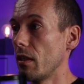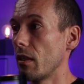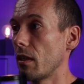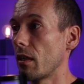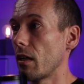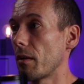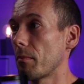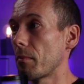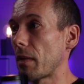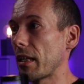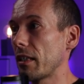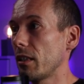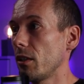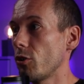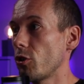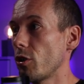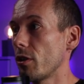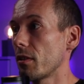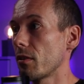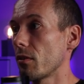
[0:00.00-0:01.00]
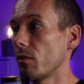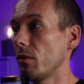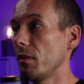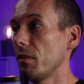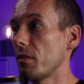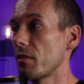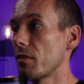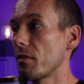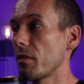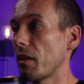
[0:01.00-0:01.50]
Ähm, Unleashed
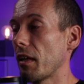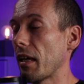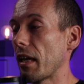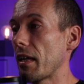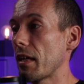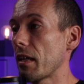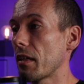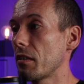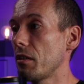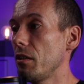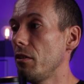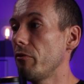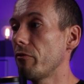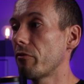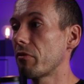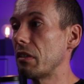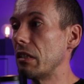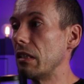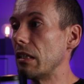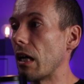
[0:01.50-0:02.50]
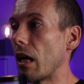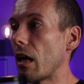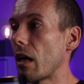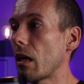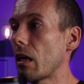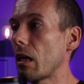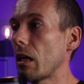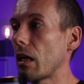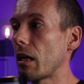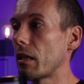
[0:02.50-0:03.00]
ist relativ
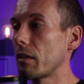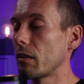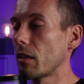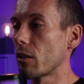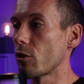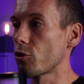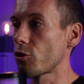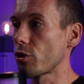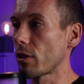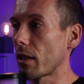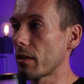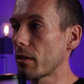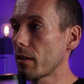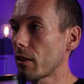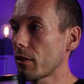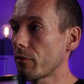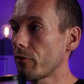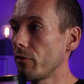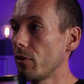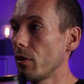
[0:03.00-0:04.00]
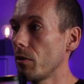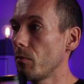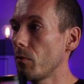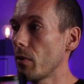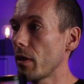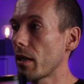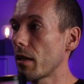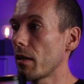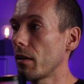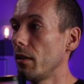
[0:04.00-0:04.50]
nah an der
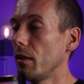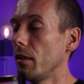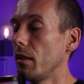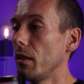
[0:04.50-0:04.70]
Standard-Firmware